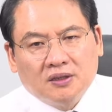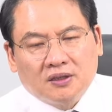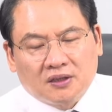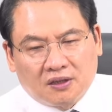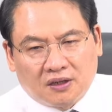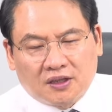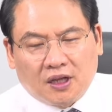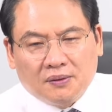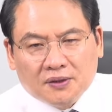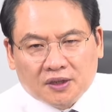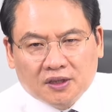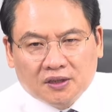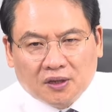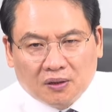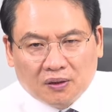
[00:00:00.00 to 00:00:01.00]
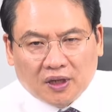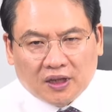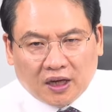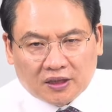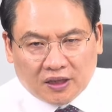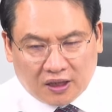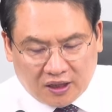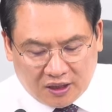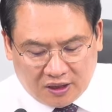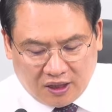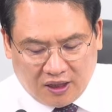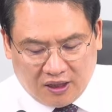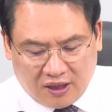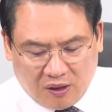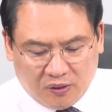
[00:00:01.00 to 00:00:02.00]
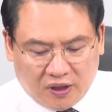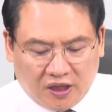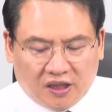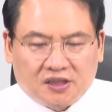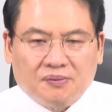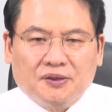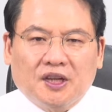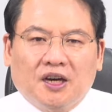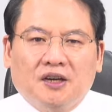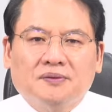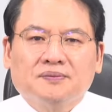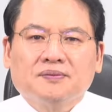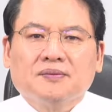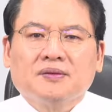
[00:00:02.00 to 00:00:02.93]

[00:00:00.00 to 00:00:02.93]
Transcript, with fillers: 그렇다면 그 결론에 내가 따르겠다라고 얘기를 했습니다.